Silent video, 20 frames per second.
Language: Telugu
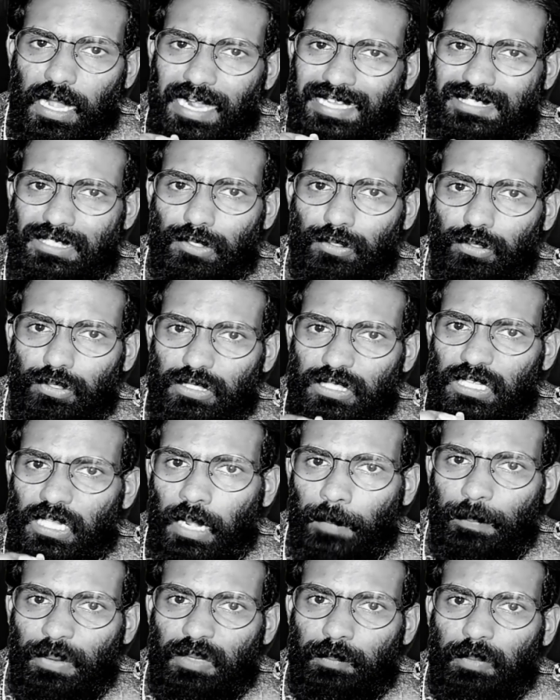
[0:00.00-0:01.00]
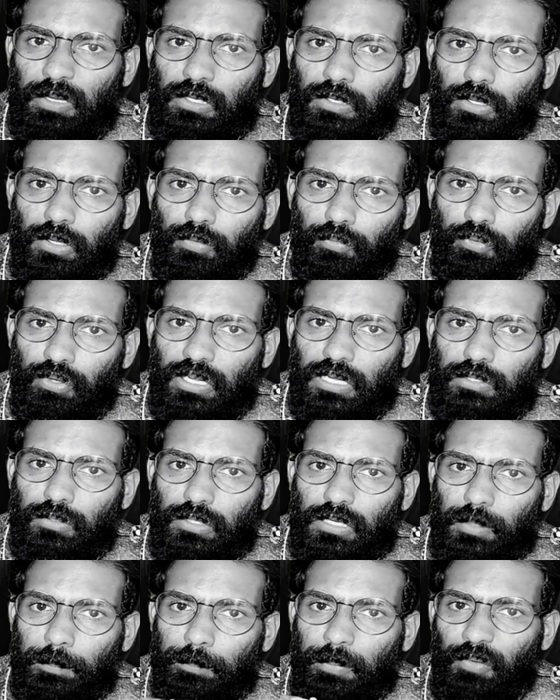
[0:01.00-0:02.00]
అసలు ఈ అపార్ట్మెంట్లో
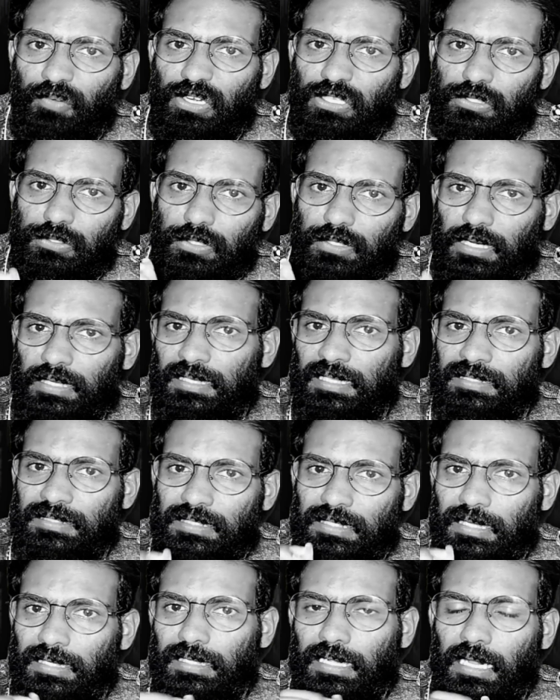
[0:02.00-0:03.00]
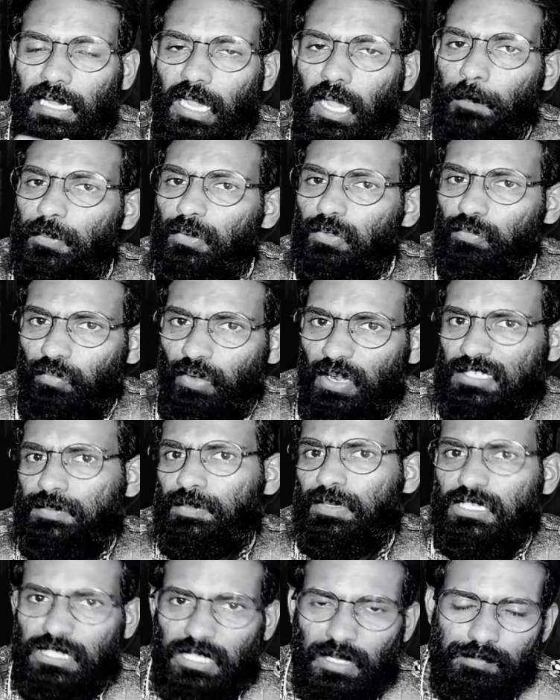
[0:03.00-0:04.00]
ఉన్నట్టుండే పవర్ ఎందుకు కట్ అయింది అనగా అప్పుడు
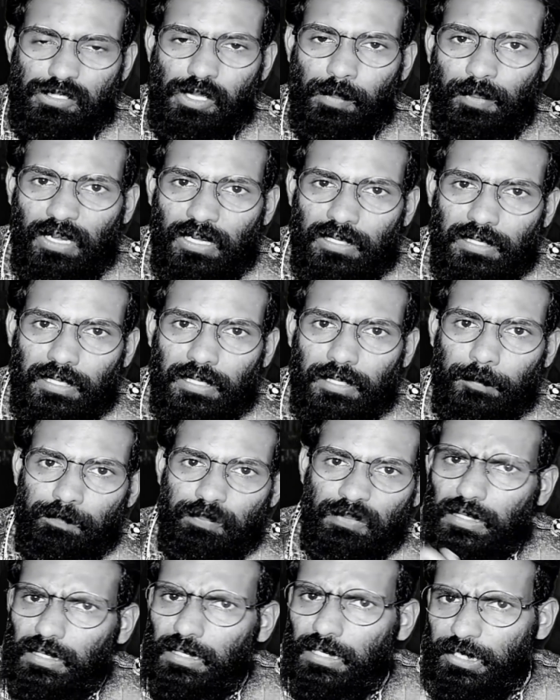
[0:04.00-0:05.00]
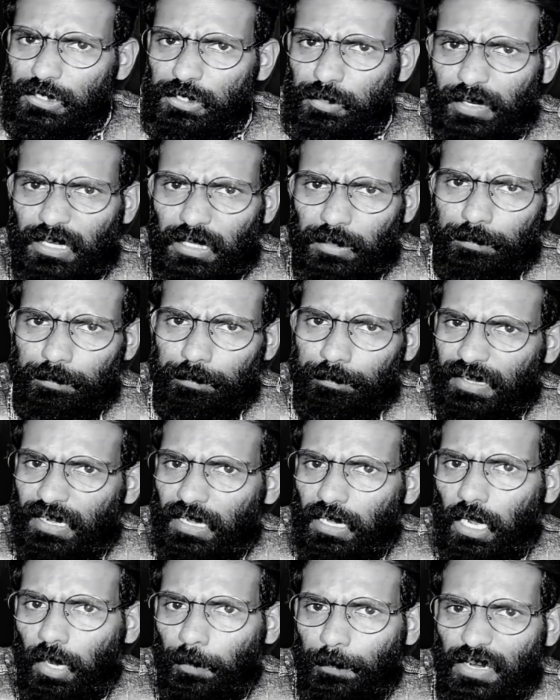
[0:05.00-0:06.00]
వాచ్మెన్ ఏం చెప్పాడంటే లేదు మేడం మన
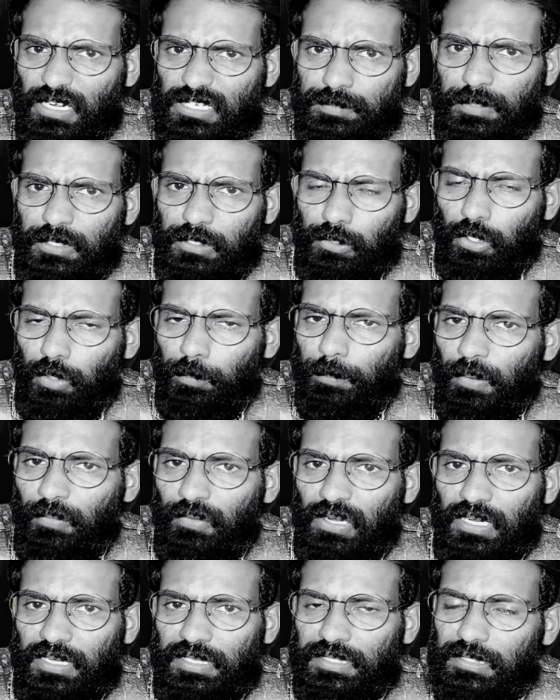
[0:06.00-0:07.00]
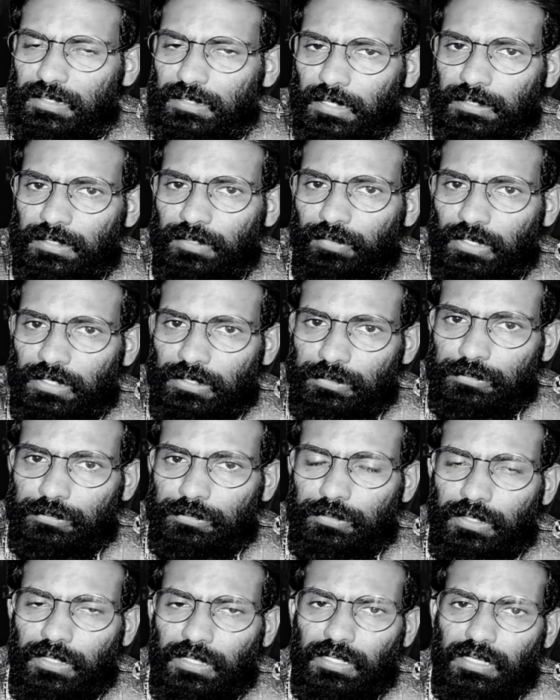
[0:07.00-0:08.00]
అపార్ట్మెంట్లో పవర్ అనేది కట్టవలేదు
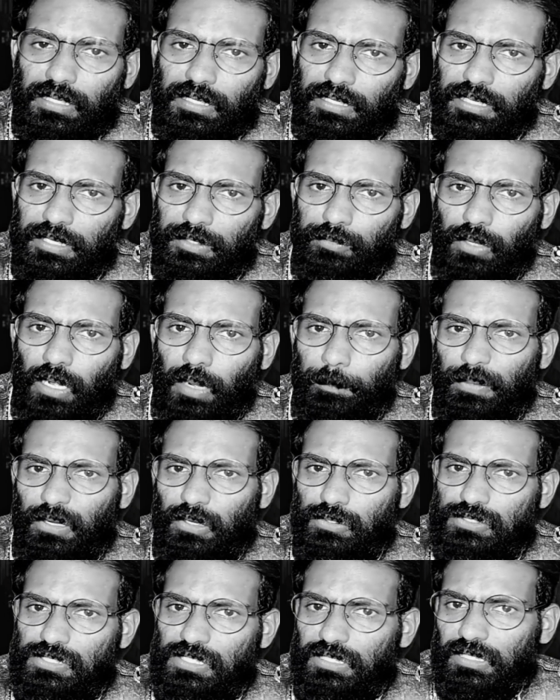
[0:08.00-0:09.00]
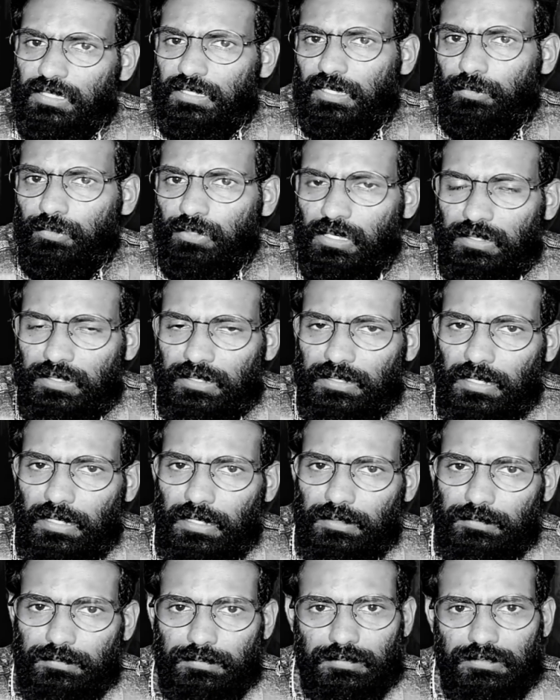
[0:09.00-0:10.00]
నేను అప్పటి నుంచి ఇక్కడే ఉన్నాను కదా
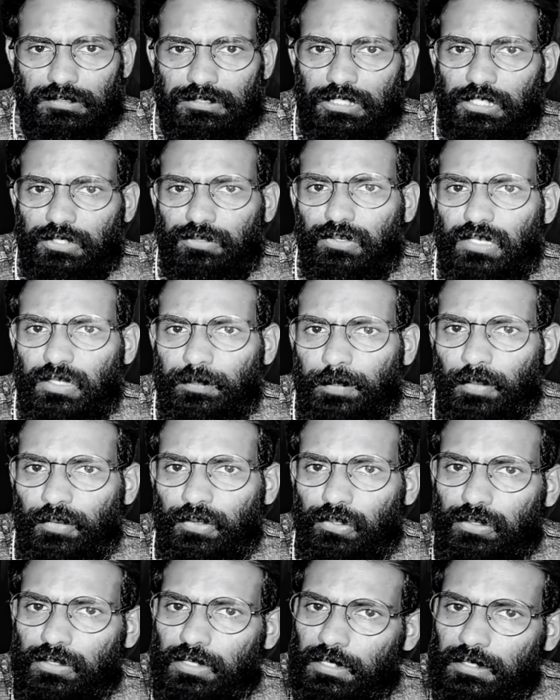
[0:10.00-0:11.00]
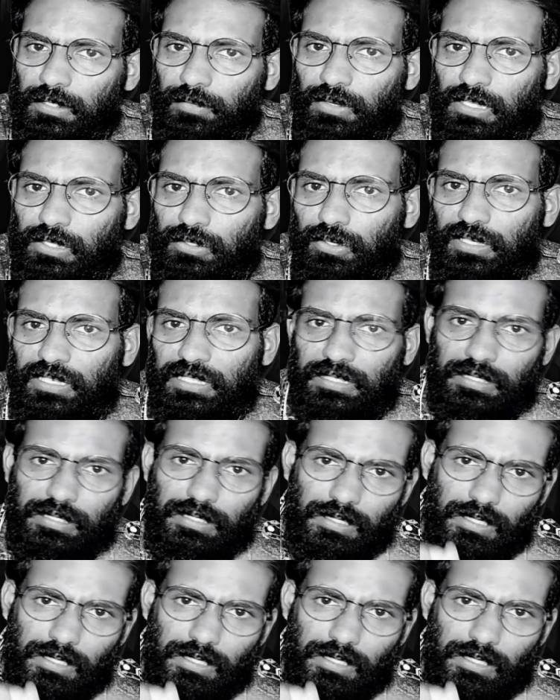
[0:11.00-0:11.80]
ఎటువంటి పవర్ కట్టవలేదు అని